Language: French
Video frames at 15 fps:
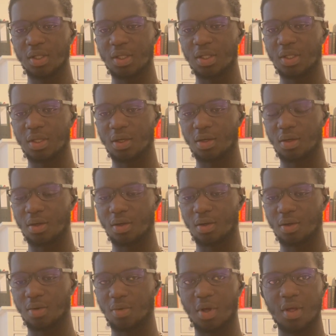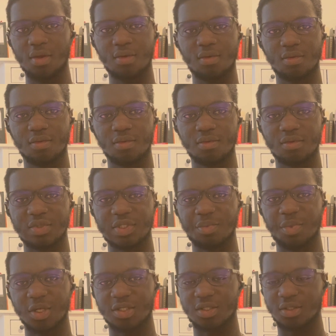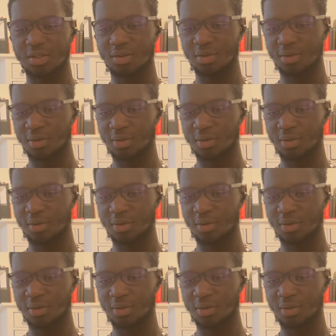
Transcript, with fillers: Et euh, ouais, c'est parti.